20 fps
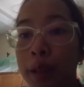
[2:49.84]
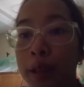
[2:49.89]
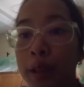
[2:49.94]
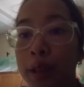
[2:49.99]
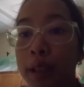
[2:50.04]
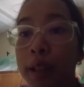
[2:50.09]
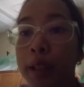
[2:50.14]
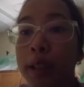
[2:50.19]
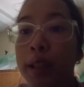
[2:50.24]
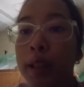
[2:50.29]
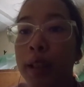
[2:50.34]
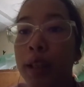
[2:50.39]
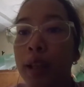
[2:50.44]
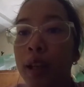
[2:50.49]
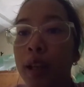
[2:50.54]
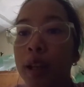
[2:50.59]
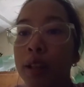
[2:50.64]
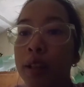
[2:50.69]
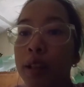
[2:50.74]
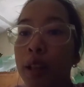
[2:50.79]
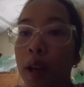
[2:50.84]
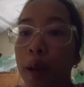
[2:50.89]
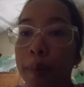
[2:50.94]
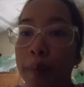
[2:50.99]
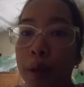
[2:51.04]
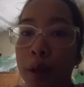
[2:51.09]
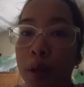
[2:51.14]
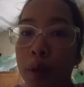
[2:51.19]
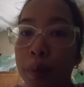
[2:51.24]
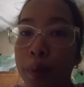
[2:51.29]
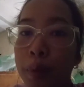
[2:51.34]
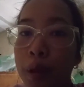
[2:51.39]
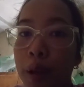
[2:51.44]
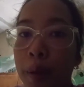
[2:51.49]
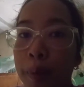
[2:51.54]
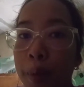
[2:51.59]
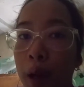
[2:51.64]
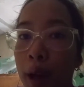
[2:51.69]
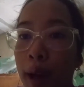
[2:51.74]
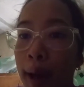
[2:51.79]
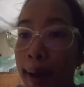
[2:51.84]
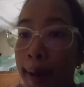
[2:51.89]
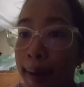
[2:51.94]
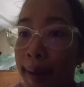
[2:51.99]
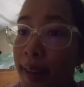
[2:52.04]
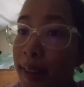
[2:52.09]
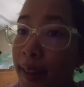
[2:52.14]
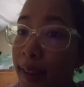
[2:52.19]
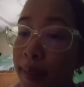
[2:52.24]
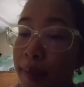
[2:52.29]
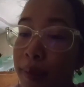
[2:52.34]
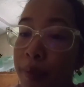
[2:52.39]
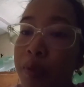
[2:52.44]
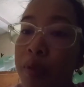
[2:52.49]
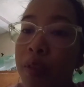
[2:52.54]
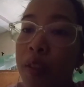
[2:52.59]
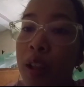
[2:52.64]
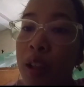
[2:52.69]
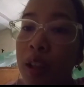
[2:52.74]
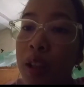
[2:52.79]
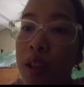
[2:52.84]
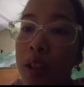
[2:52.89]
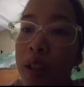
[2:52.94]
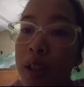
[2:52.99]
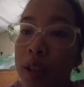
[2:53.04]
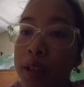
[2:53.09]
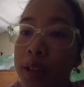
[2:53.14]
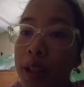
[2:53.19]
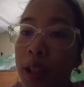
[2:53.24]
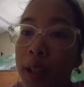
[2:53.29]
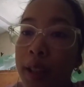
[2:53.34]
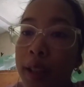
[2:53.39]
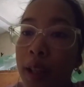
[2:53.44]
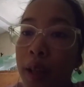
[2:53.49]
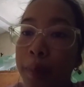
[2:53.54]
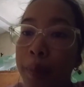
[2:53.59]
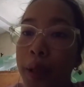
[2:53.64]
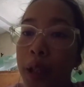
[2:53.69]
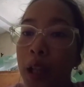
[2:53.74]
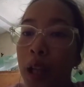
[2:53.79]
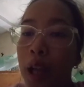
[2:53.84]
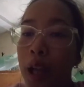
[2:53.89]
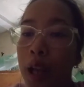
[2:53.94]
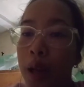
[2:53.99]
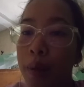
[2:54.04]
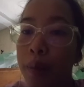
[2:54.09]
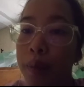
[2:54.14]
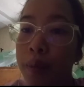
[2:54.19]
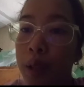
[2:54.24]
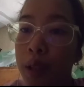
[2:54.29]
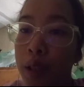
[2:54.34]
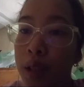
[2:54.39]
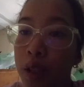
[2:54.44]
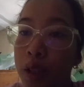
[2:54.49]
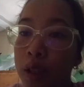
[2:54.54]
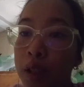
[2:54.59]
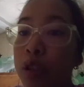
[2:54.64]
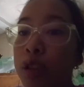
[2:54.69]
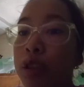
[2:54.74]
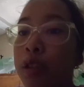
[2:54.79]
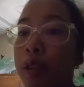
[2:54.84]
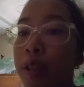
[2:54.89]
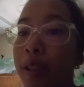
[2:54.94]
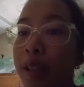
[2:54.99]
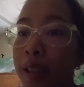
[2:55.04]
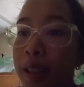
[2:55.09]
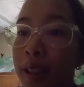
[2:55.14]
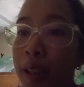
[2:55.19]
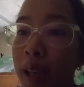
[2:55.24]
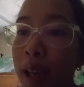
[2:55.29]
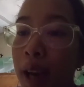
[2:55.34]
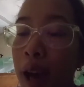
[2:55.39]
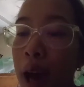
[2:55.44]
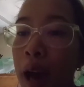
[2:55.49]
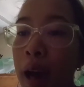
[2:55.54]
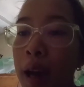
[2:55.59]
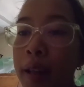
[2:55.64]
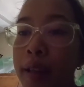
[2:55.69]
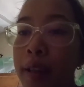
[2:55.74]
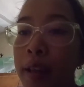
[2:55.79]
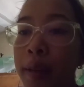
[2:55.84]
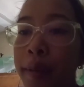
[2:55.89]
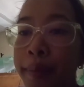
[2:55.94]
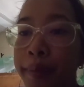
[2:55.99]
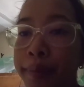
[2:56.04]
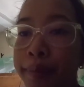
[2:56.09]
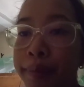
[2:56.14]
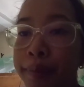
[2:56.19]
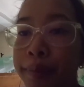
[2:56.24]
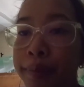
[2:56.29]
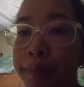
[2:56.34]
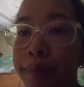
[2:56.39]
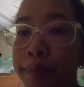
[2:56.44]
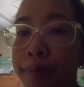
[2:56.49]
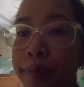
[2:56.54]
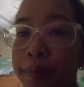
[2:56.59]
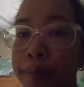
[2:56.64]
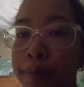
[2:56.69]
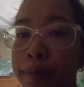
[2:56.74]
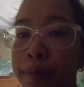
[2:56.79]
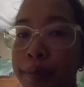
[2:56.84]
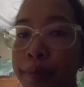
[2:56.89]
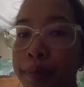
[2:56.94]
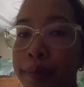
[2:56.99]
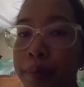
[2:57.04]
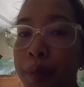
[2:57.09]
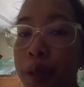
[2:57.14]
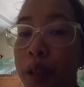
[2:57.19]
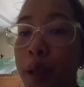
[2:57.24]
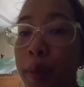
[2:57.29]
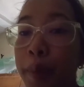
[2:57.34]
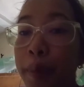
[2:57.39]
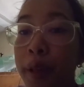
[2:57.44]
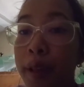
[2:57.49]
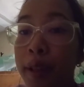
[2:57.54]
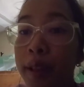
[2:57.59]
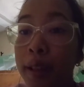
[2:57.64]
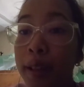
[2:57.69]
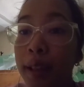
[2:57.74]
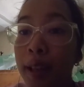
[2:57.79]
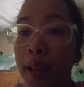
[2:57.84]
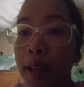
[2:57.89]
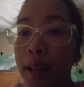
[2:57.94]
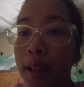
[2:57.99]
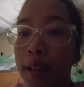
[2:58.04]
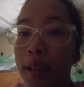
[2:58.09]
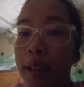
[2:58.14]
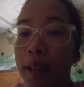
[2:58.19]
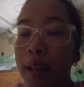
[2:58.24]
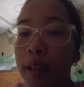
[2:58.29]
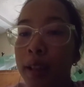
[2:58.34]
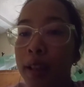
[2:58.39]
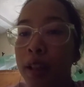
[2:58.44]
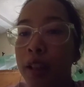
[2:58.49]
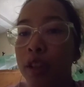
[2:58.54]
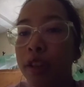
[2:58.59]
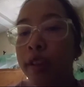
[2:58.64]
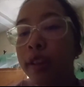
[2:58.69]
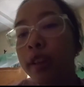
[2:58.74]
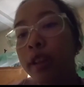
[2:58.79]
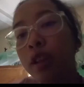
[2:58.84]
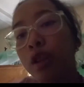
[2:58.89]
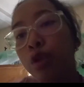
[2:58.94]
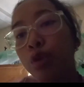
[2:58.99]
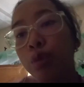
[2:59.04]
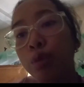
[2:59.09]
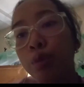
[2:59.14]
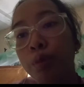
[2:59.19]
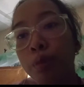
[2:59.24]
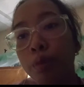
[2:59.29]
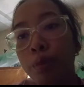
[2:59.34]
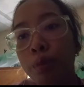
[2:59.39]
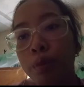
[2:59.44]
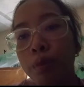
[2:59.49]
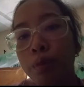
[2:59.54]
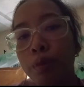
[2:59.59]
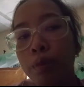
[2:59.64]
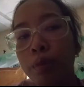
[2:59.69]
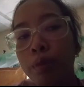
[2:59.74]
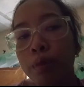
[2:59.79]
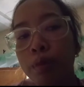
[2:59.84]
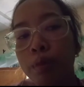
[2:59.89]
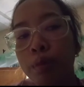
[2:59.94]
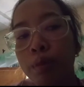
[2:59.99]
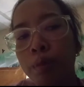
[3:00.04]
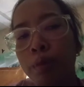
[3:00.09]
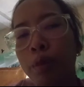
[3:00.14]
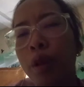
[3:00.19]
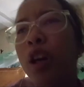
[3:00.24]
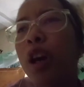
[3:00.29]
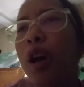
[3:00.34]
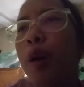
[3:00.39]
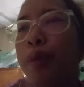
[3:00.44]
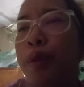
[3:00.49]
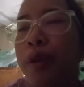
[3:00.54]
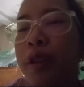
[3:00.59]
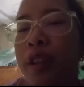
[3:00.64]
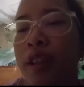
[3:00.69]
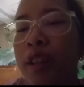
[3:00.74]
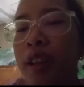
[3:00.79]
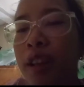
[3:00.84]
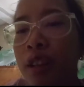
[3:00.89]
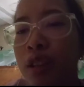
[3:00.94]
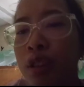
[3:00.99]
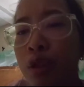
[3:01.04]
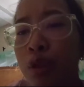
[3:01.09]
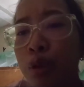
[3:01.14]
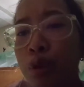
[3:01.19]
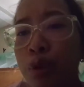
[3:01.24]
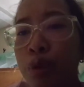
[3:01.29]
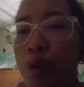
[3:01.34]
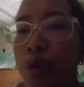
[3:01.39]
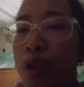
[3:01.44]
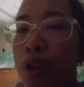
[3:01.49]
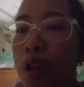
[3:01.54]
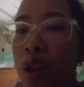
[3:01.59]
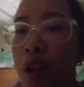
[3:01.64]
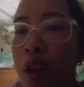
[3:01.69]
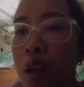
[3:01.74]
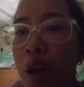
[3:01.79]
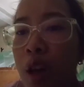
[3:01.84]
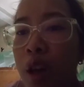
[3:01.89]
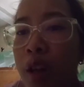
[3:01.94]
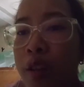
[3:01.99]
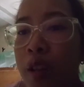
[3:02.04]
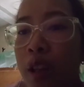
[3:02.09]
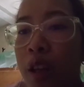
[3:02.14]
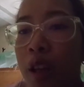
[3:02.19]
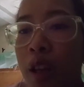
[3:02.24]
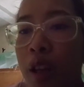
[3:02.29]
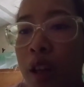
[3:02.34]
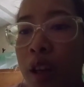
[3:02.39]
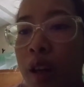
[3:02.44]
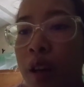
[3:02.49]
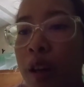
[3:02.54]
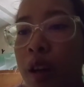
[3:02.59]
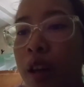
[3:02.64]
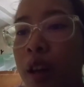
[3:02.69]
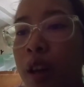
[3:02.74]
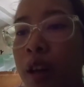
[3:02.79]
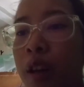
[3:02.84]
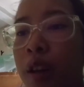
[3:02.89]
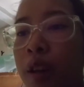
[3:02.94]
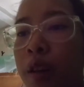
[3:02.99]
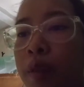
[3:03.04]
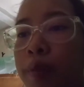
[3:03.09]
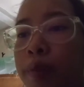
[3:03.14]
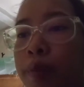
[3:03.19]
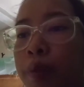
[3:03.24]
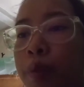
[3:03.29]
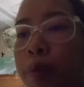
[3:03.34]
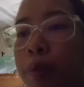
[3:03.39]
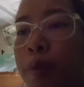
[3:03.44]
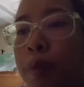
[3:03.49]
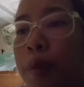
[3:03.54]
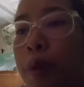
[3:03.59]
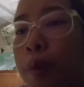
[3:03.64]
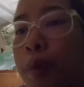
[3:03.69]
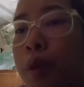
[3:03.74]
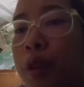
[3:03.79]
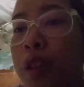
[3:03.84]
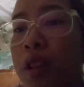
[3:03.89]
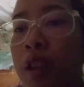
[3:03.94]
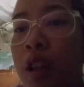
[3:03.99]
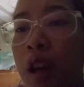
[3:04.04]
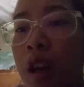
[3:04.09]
din na tama yung pinapakain Saka dapat alam niya yung history ng binibreed niya. Hindi yung kabreed lang to na bibreed lang